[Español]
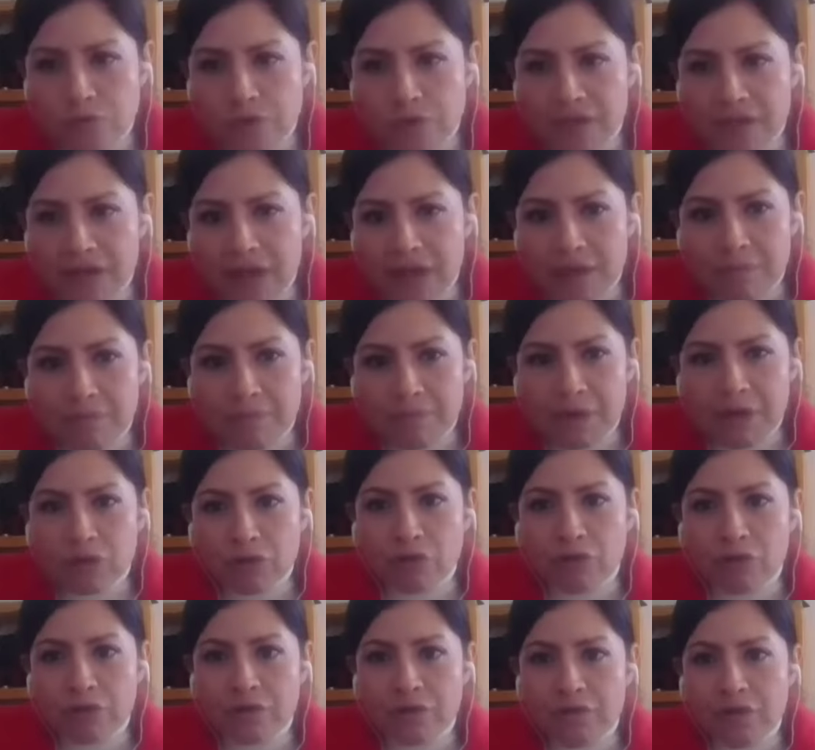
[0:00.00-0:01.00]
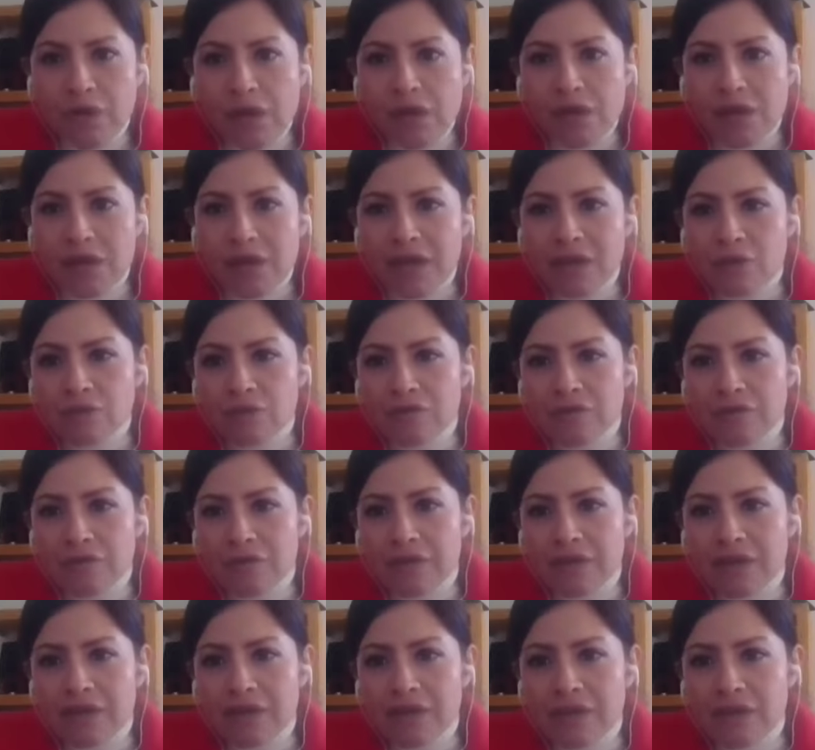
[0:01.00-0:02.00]
consejera, perdón,
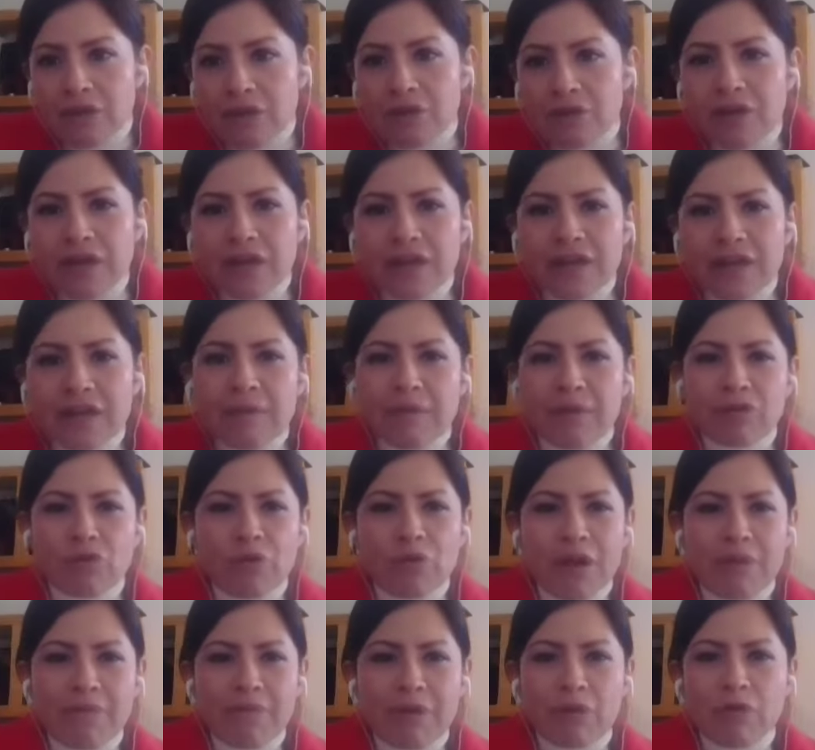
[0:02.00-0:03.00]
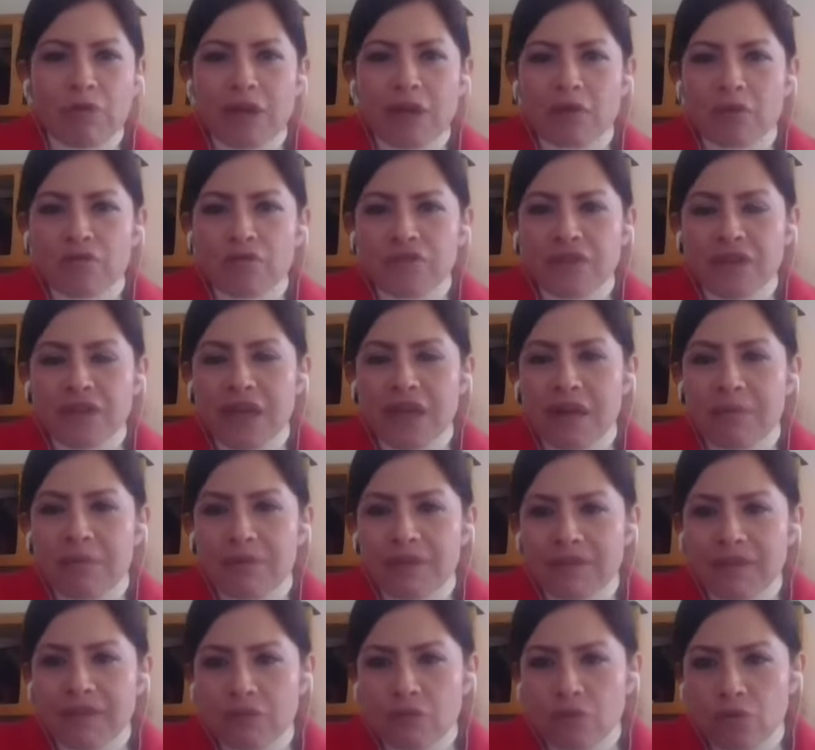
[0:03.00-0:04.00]
creo que levantó la mano la consejera
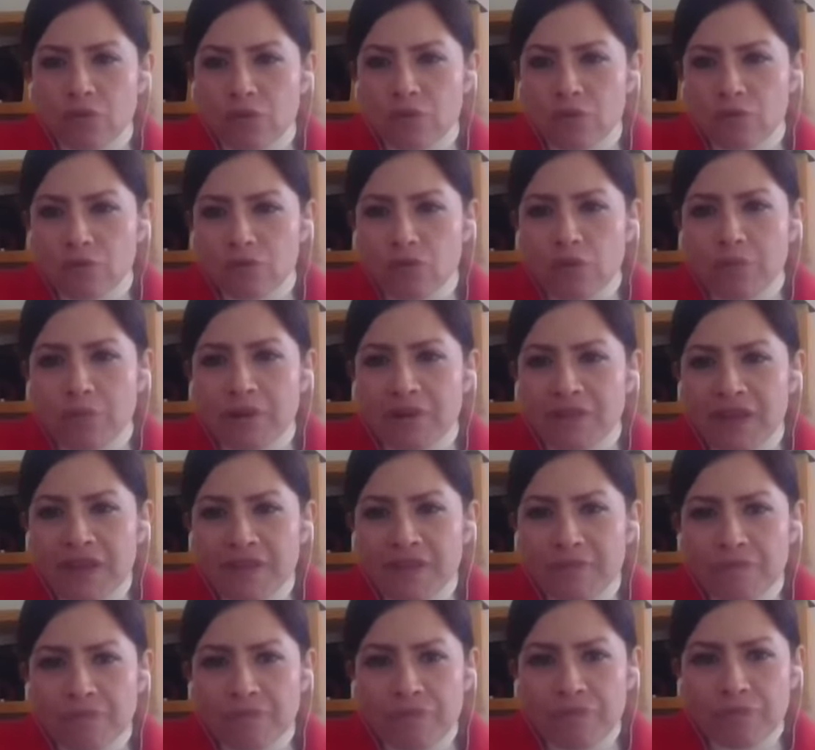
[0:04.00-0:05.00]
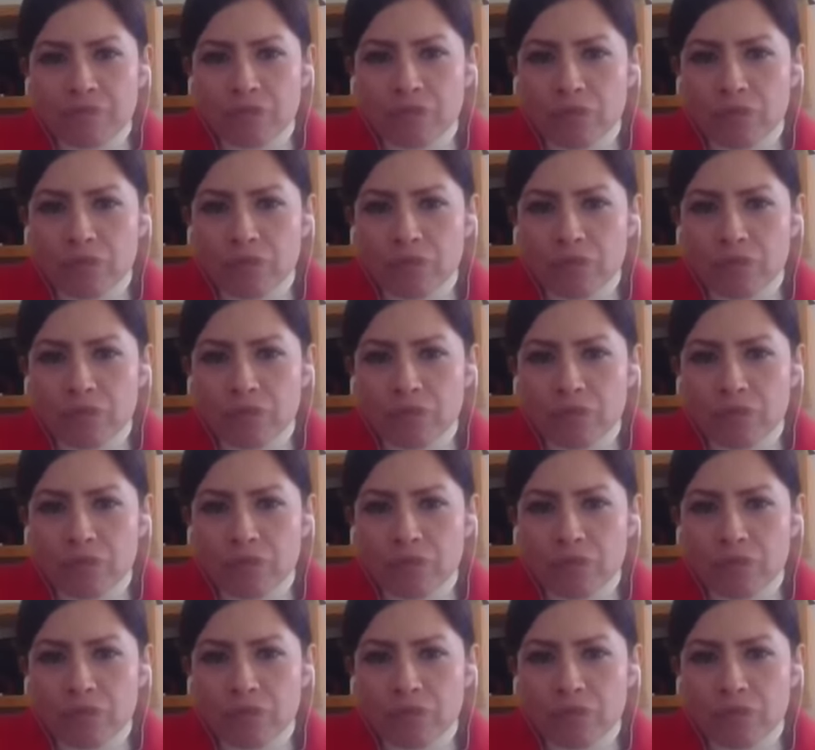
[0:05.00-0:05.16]
Betty, no, ¿verdad?